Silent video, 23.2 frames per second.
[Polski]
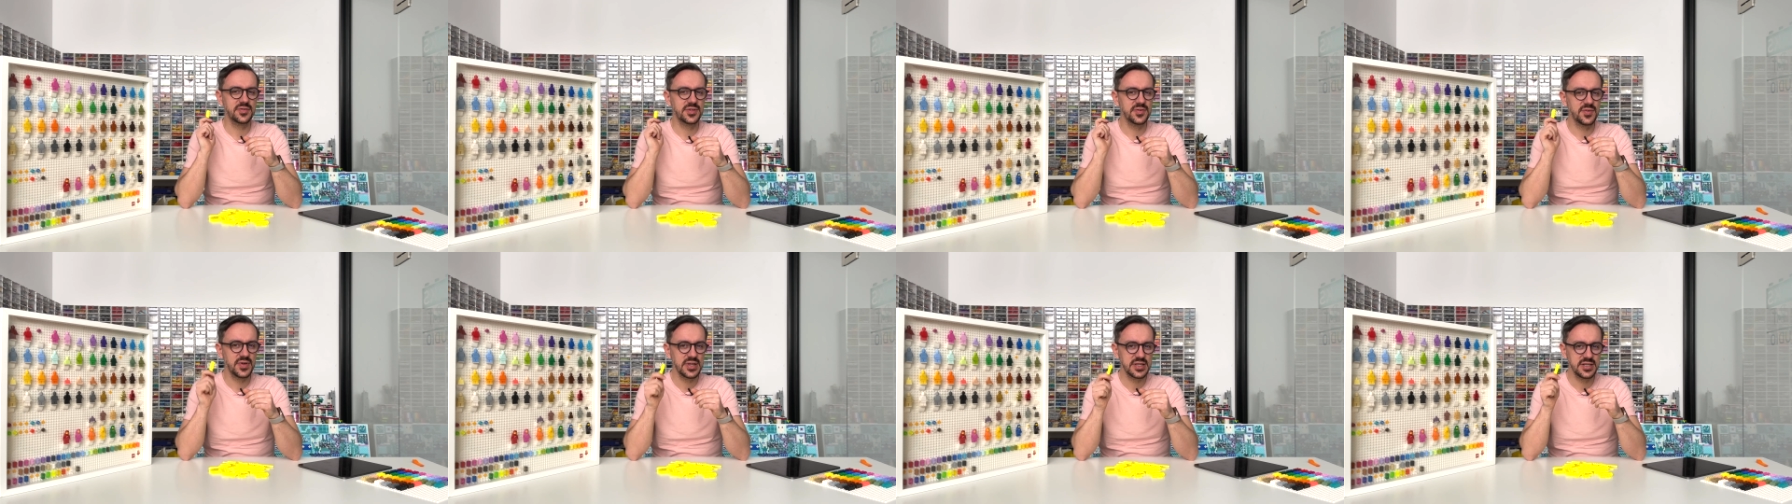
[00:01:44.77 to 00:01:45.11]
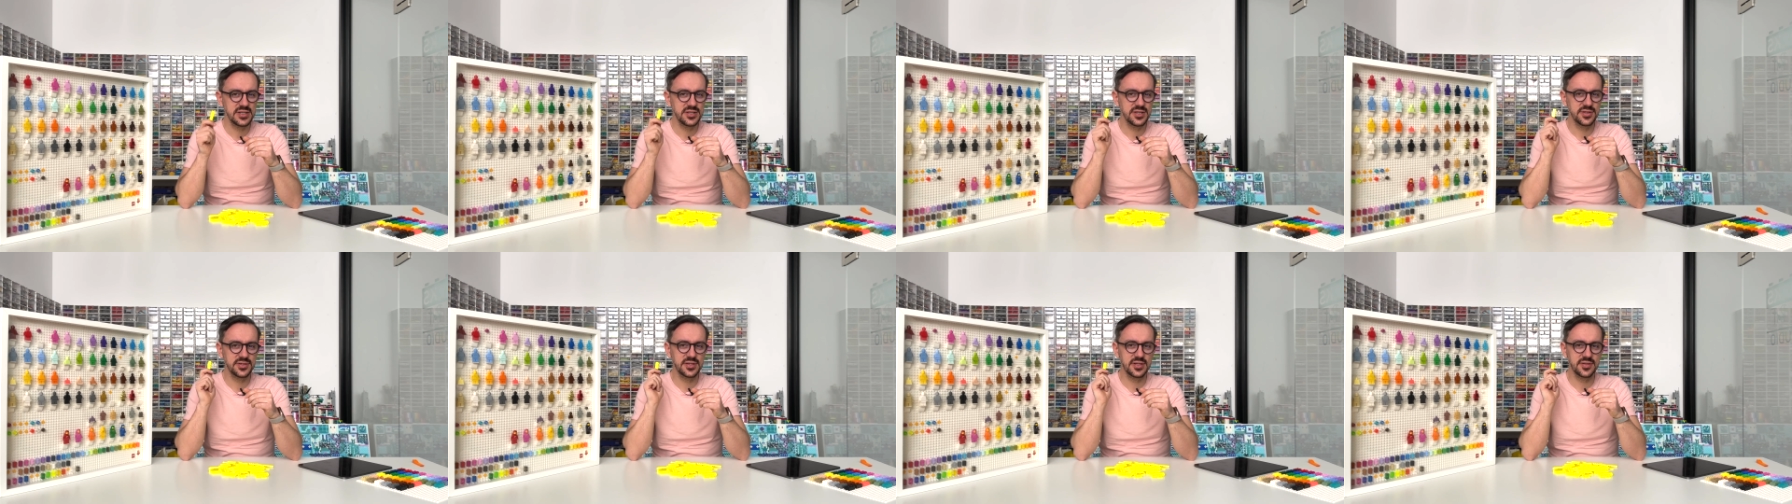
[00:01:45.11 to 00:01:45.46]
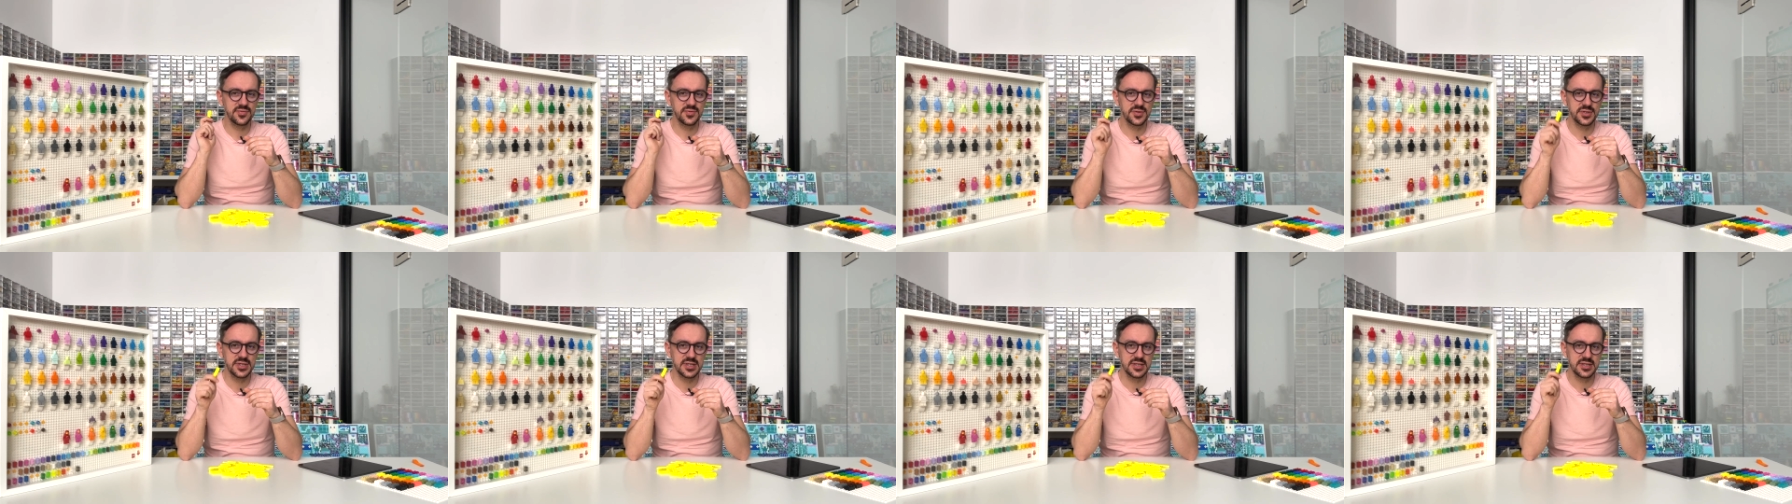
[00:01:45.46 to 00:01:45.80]

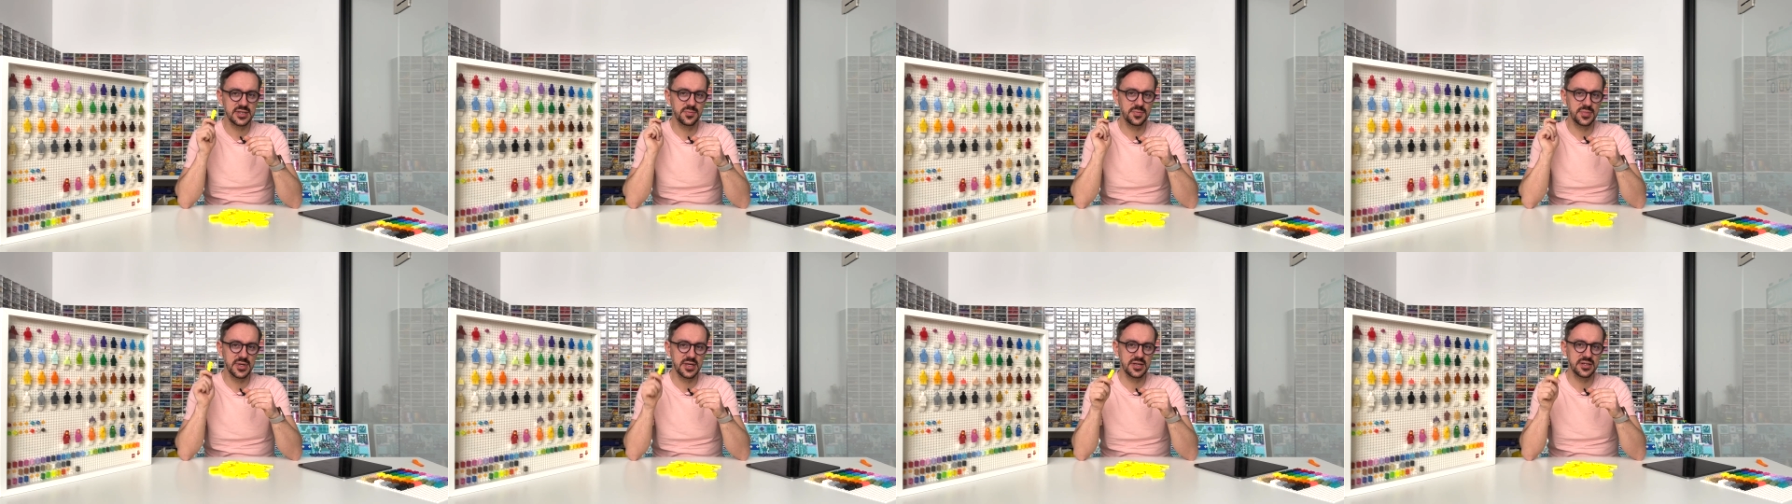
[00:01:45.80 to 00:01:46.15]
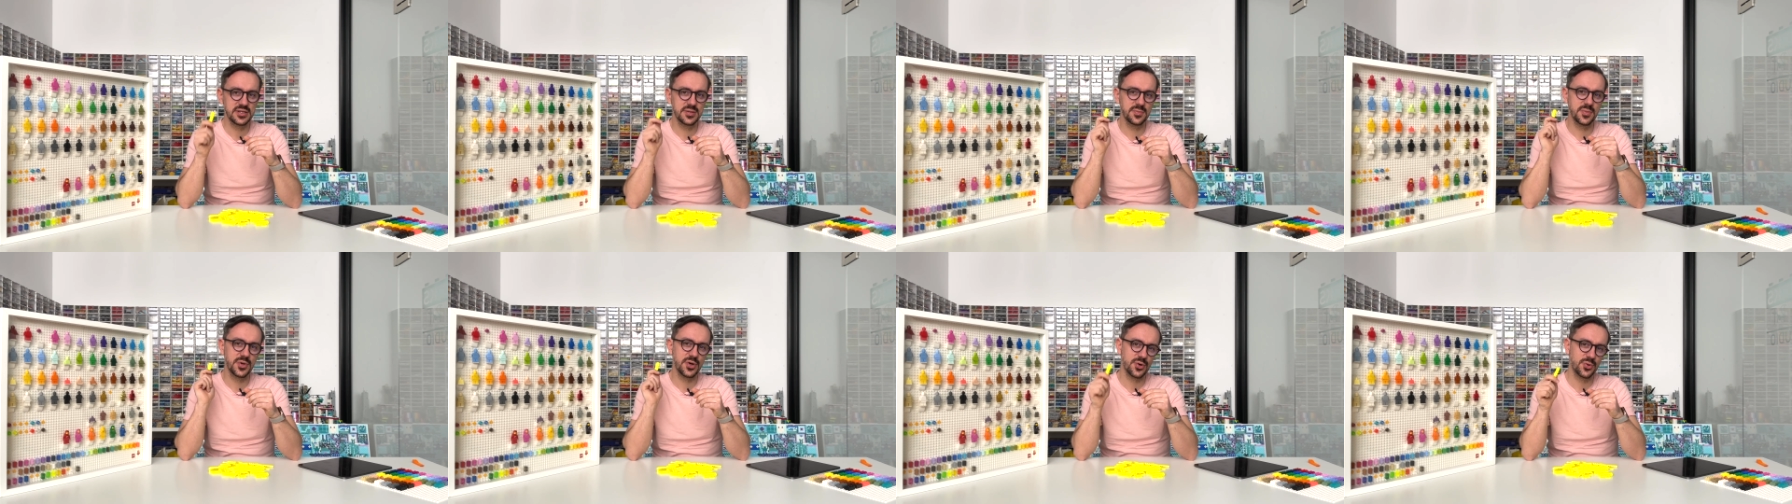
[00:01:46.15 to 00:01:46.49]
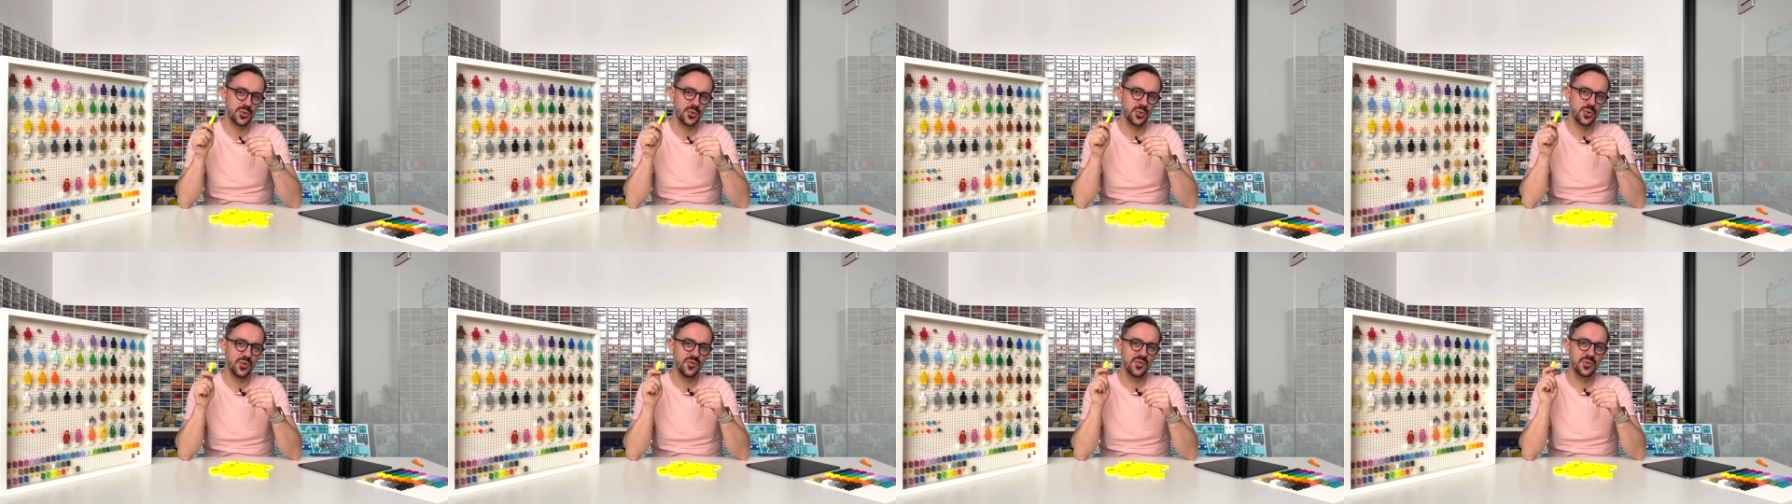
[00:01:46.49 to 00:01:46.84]
2021
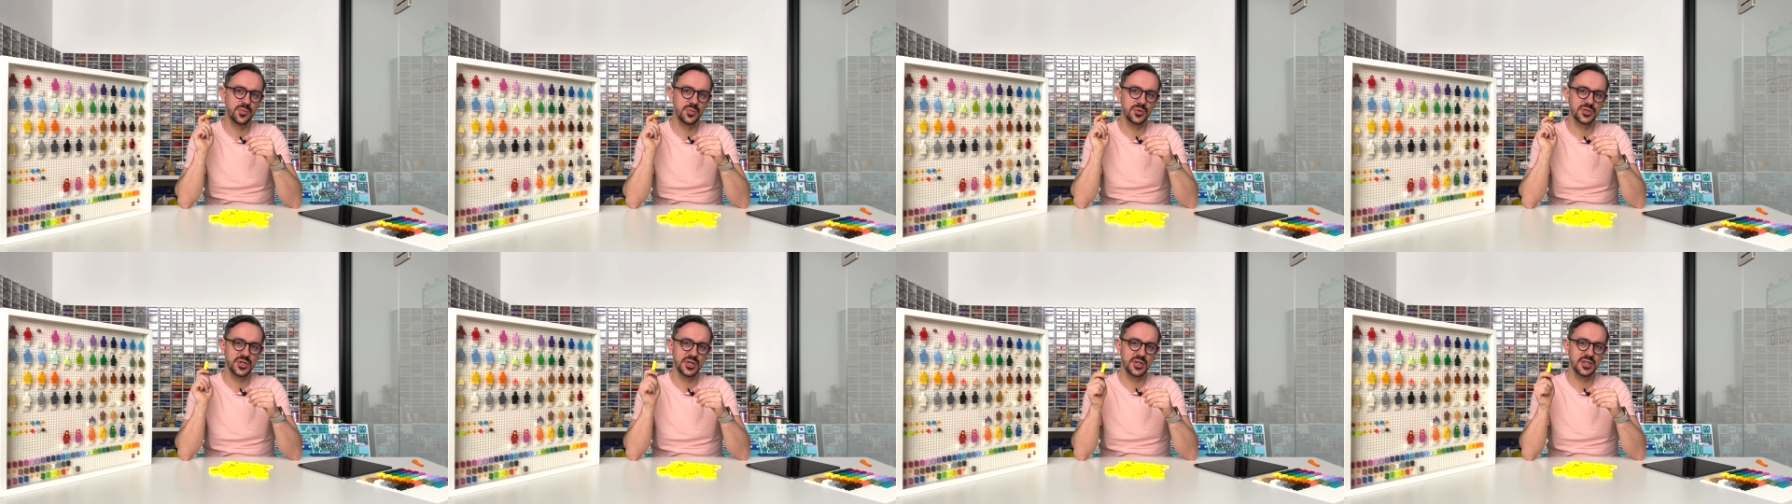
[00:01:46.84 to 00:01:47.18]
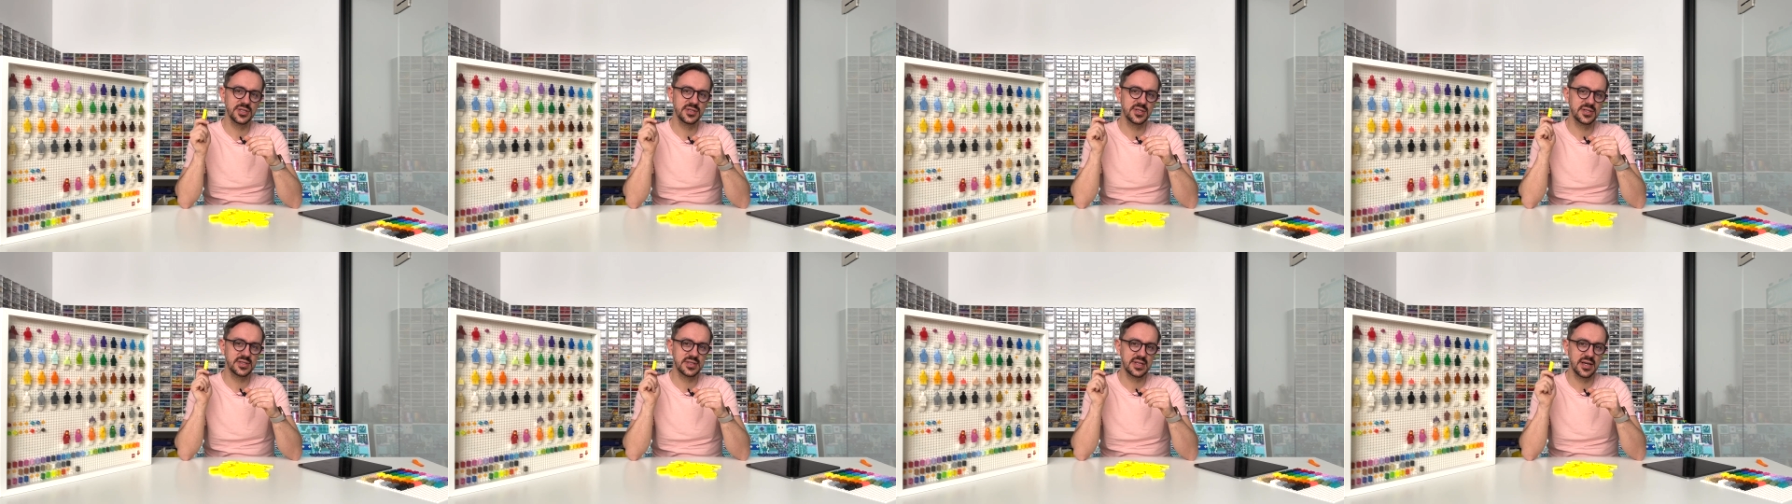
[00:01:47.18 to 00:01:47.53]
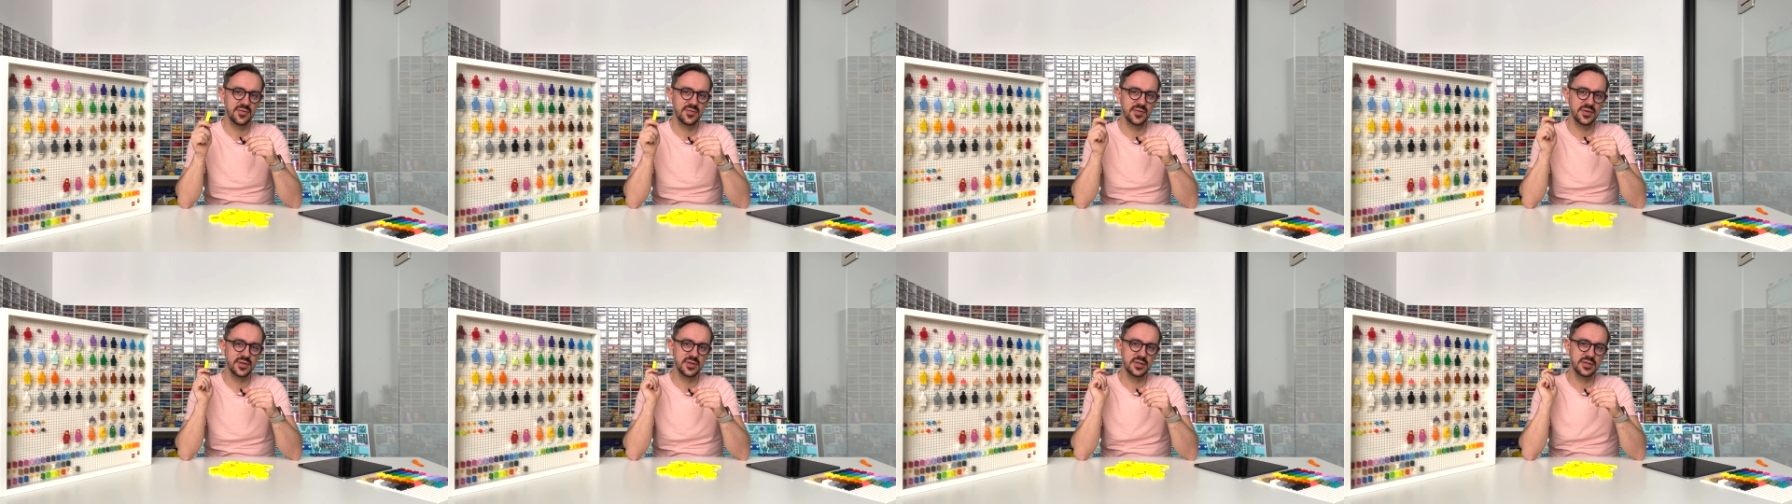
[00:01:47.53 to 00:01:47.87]
roku wypuszczone
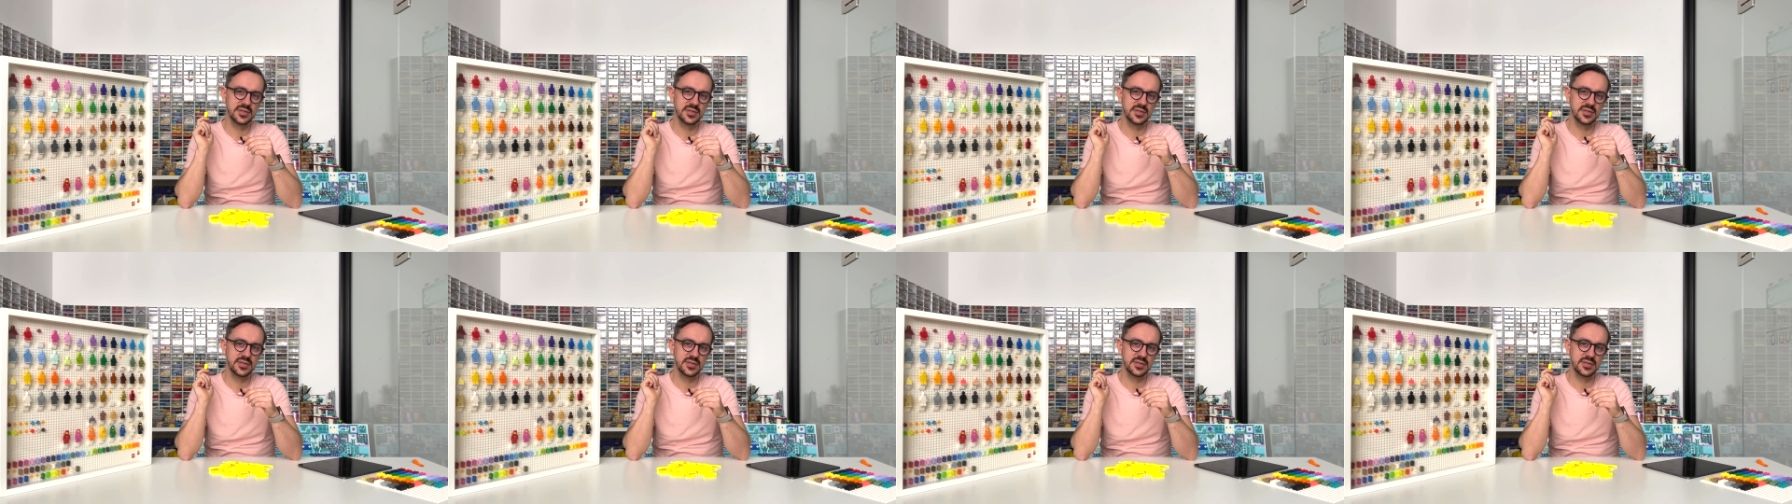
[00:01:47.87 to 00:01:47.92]
zostały,